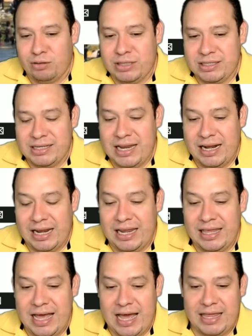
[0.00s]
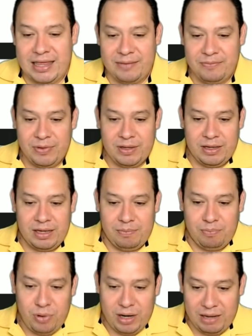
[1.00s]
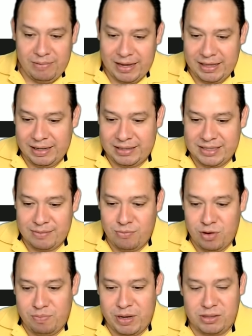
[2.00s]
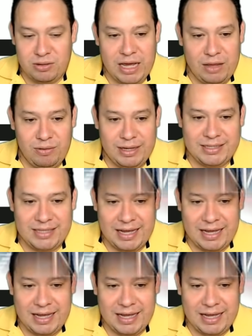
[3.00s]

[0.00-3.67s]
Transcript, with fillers: Esa es la realidad, eh, porque Biden está muy presionado, están